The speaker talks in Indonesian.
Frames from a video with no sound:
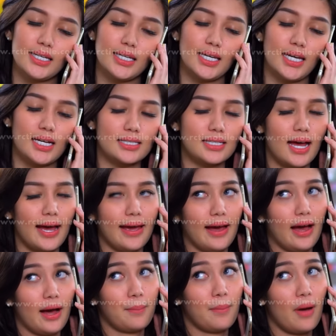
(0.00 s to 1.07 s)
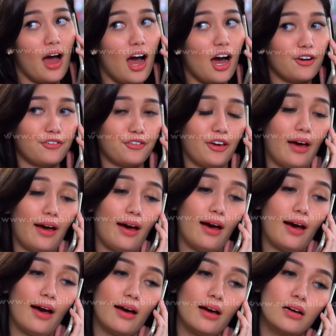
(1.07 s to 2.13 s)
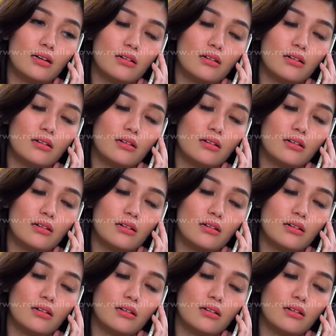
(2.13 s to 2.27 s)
Iya sayang, maaf ya.